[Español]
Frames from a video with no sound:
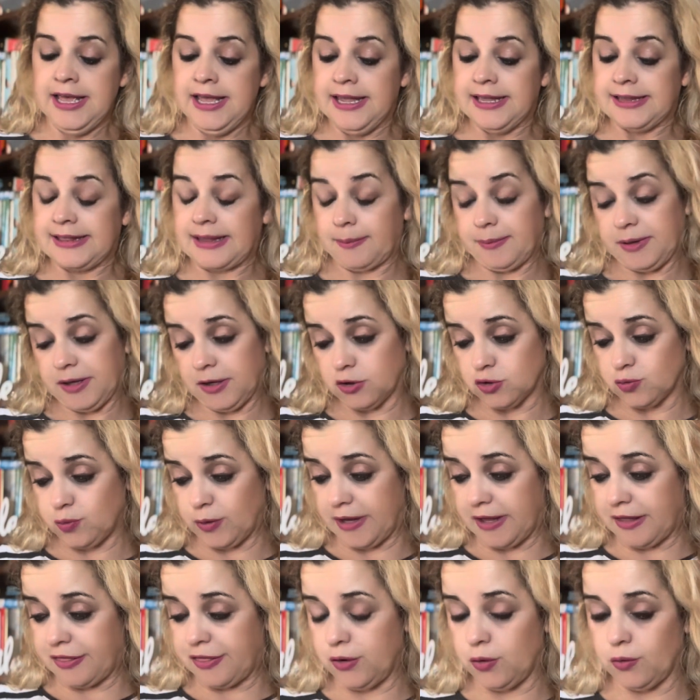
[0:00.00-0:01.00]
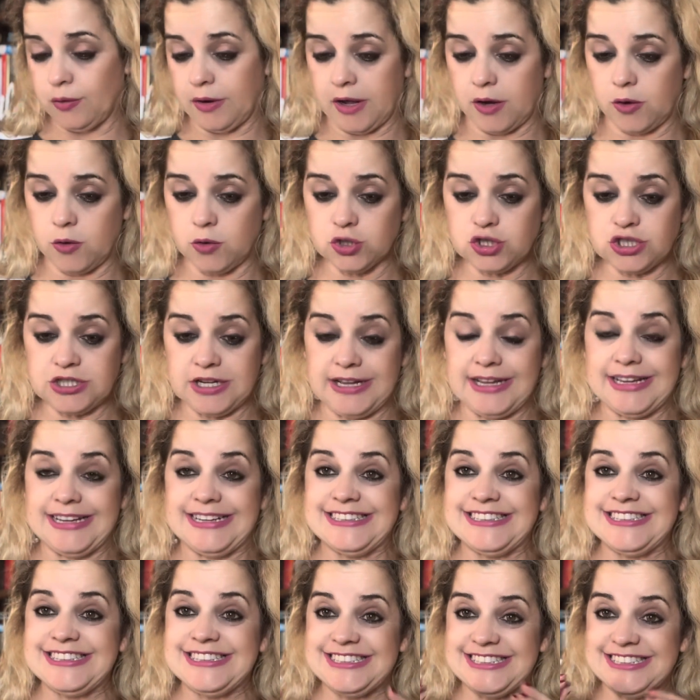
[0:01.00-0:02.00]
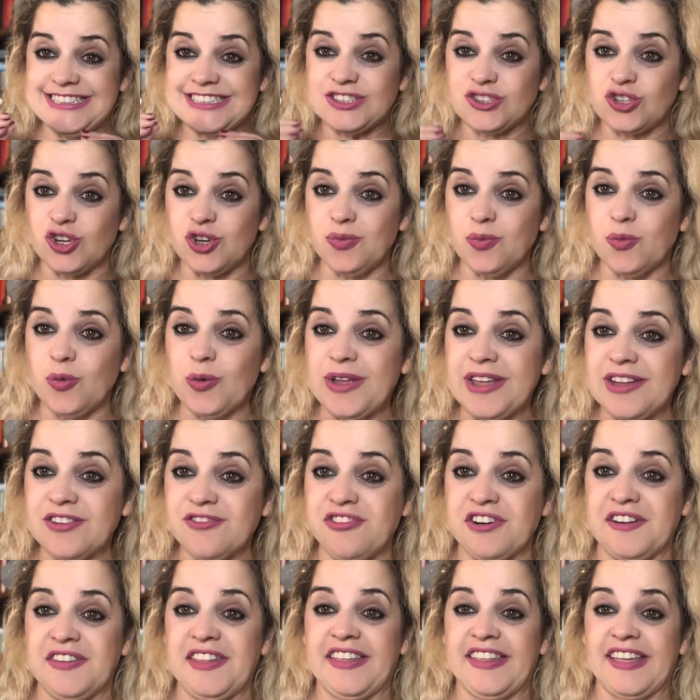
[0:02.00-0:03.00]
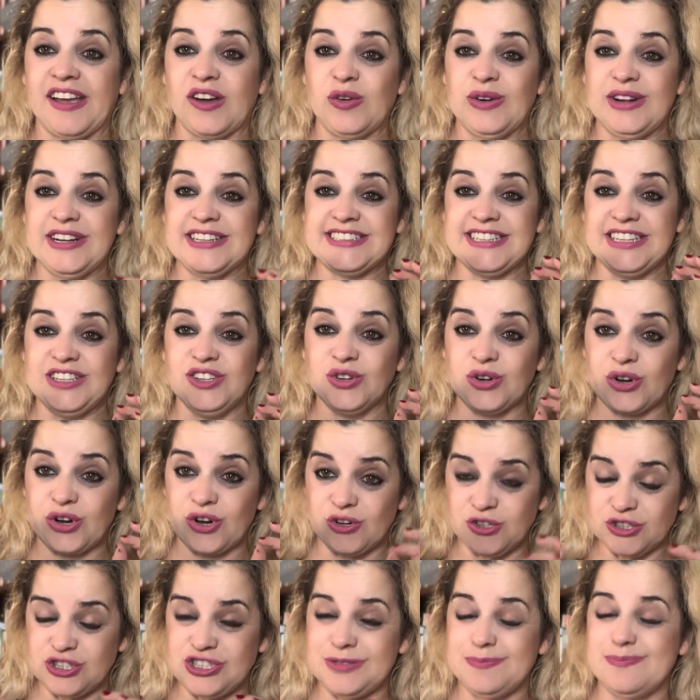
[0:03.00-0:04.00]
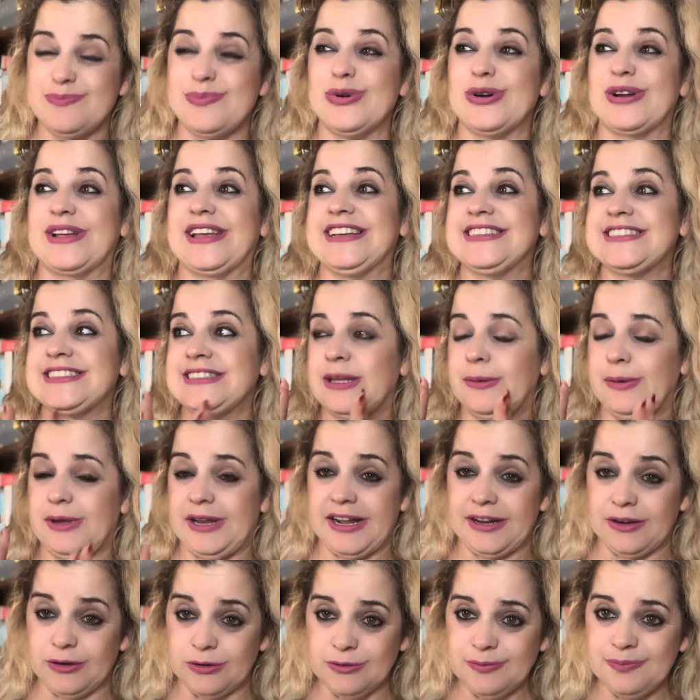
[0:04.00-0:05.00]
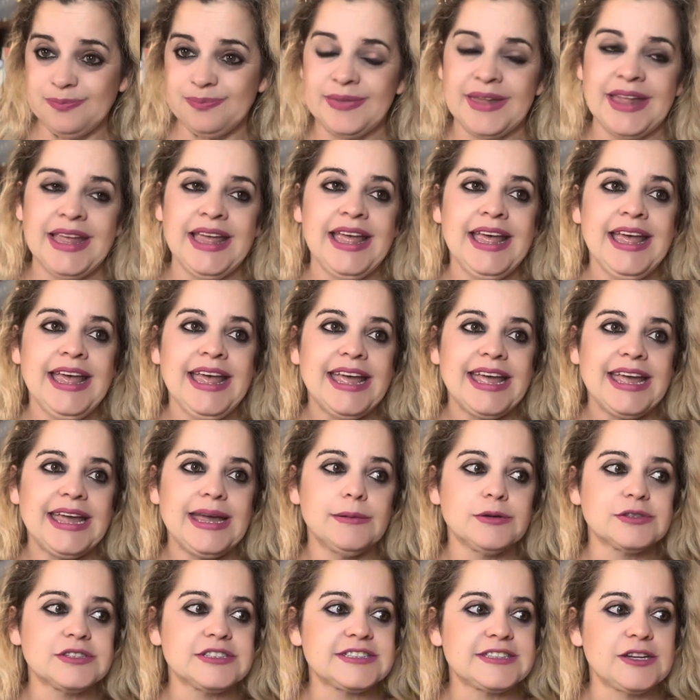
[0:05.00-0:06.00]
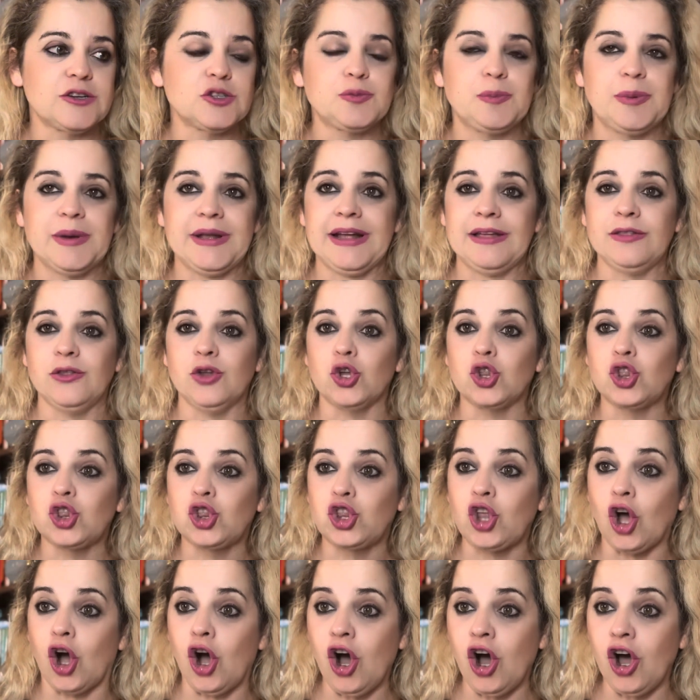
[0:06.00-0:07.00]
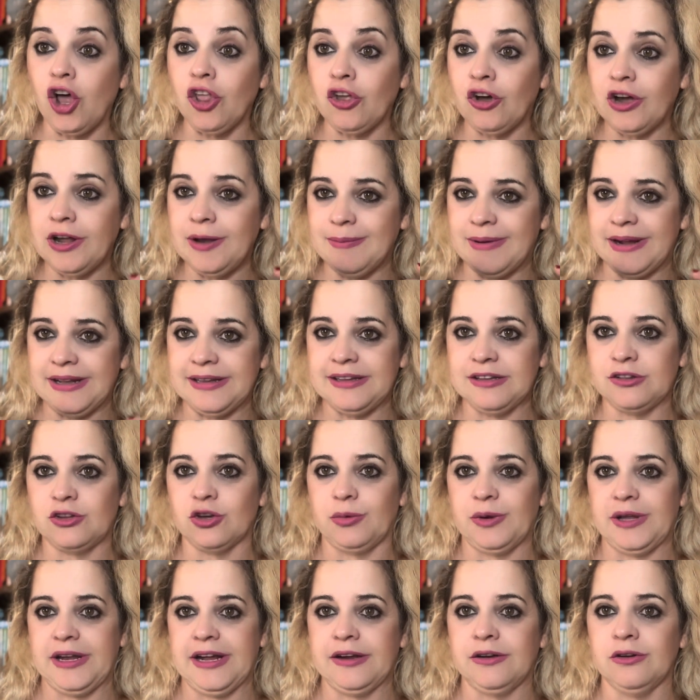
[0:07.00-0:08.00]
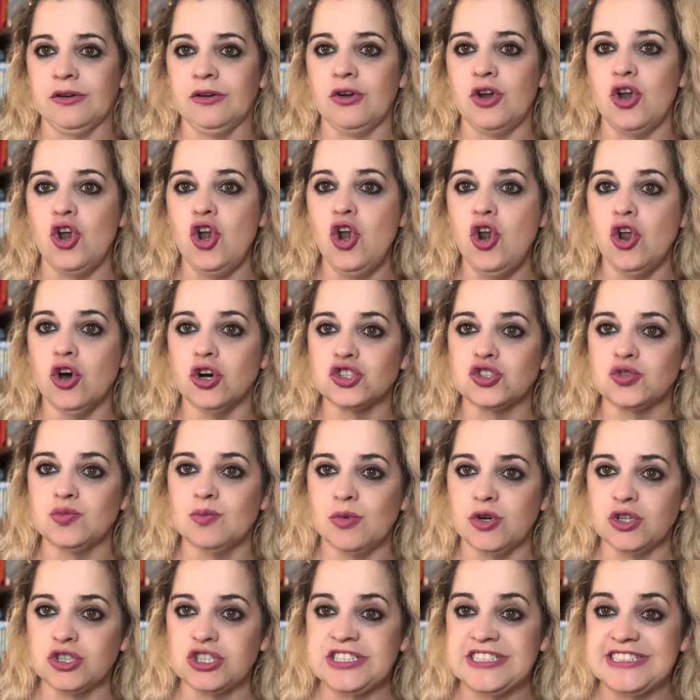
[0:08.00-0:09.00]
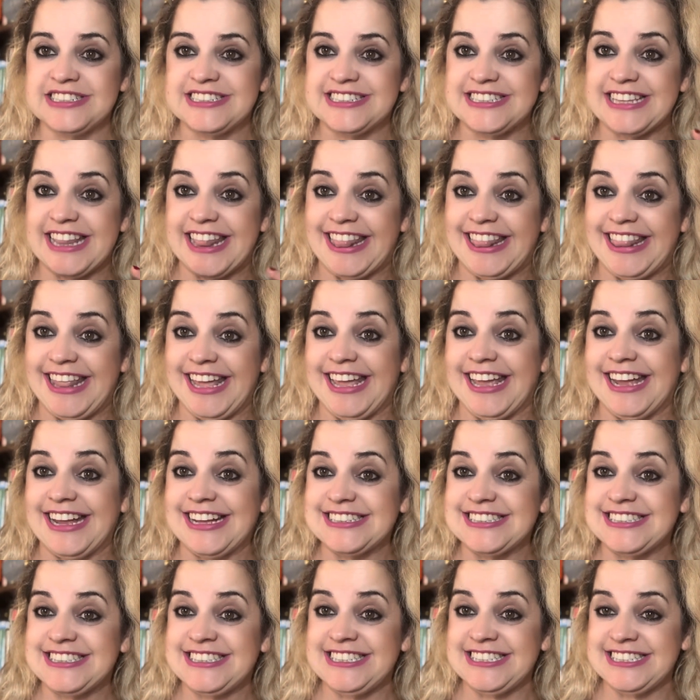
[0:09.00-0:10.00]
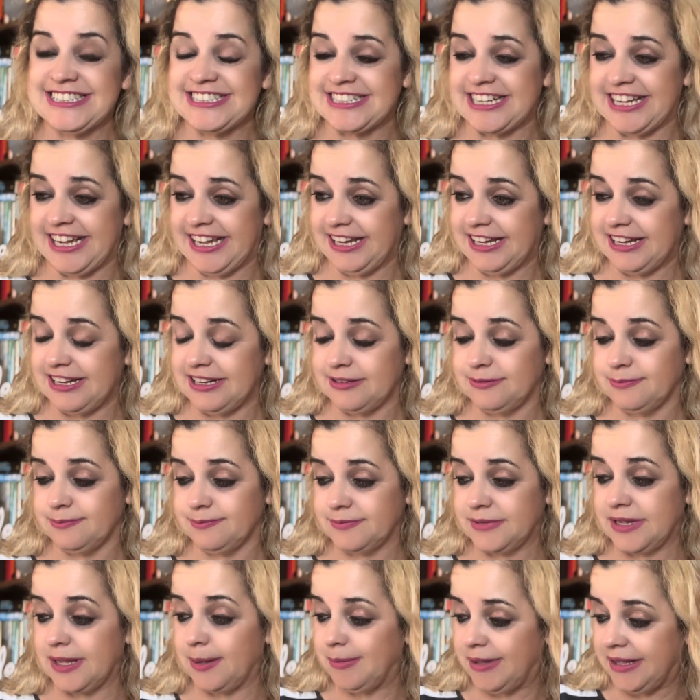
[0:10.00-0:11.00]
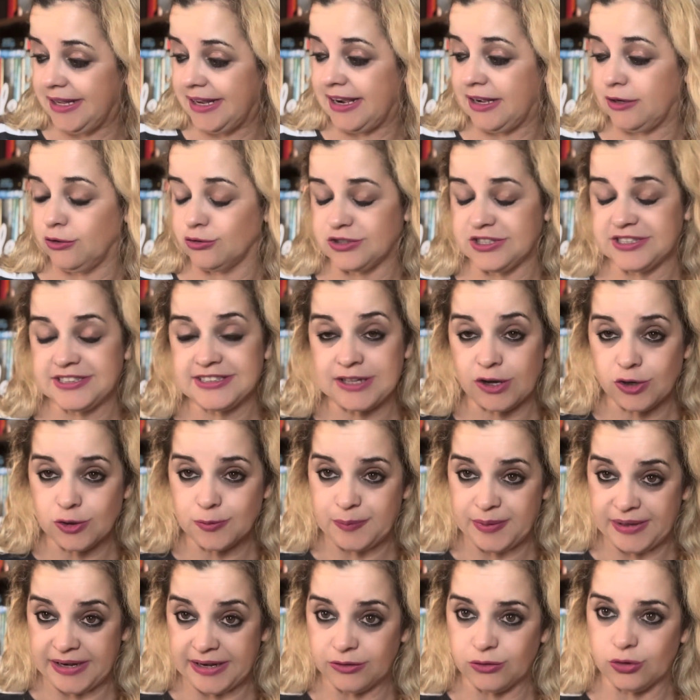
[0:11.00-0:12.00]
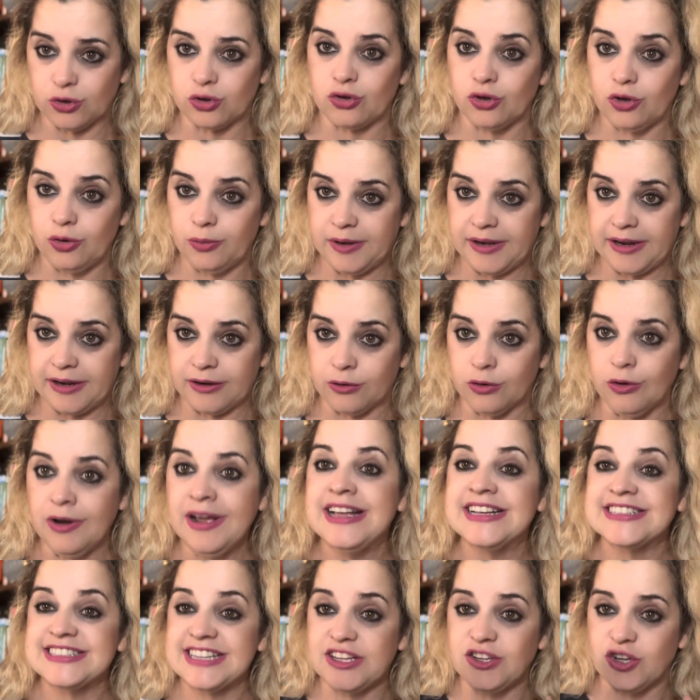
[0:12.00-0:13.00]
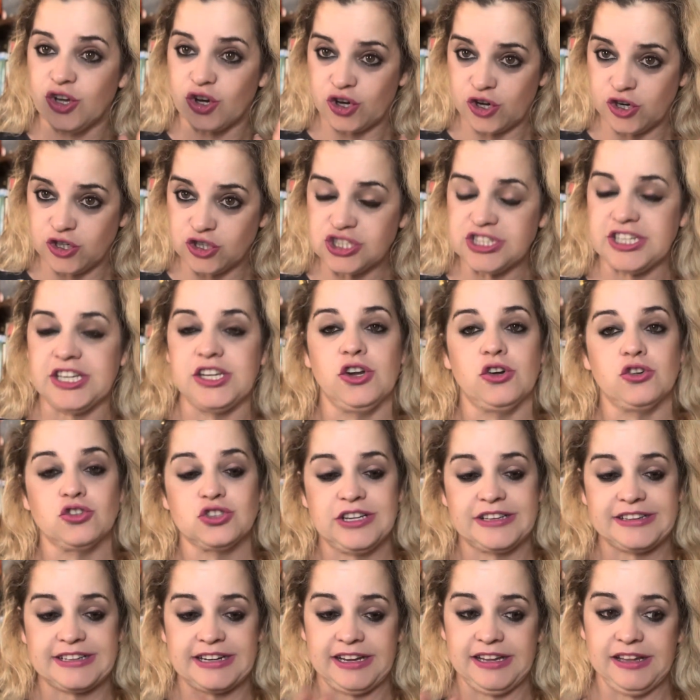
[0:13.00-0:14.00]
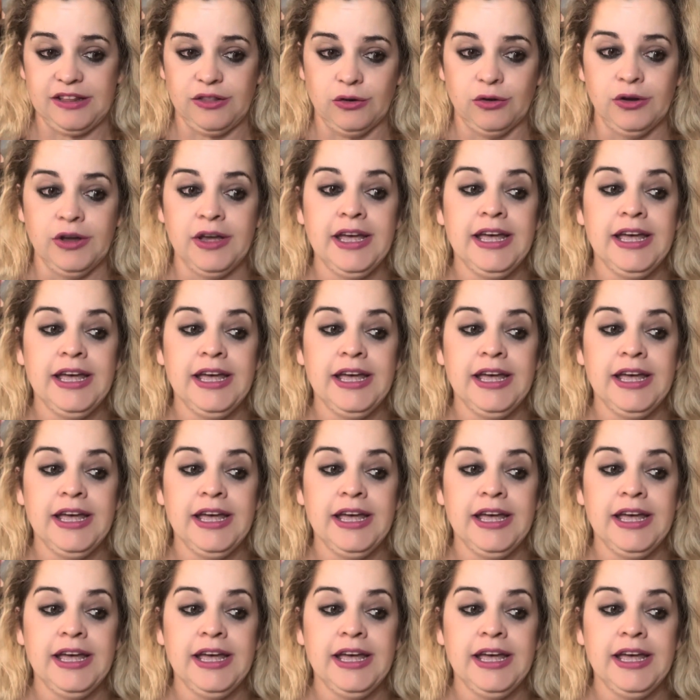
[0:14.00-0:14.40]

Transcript: También os voy a decir una cosa, estoy muy enfadada con el señor Roch porque este verano hemos estado esperando todo el maldito verano los mochis de cheesecake que mi hija los ha estado esperando todo el verano, señor Roche, y no los ha traído.